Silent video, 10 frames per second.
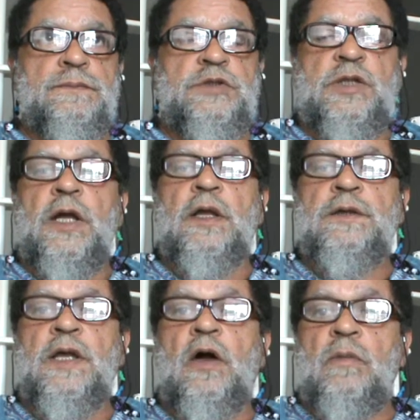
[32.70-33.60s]
c'est un
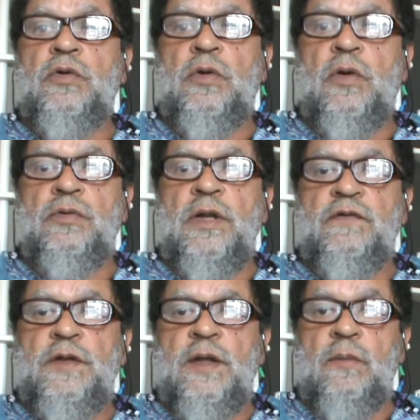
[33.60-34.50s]
des grands moteurs de la
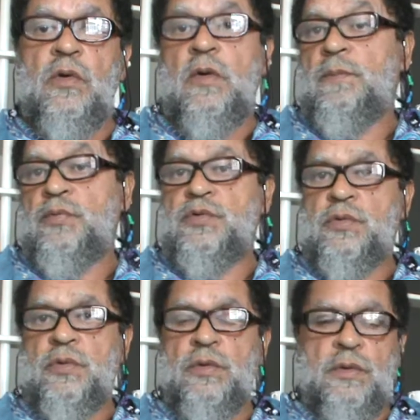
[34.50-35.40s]
vie, la mort, puisque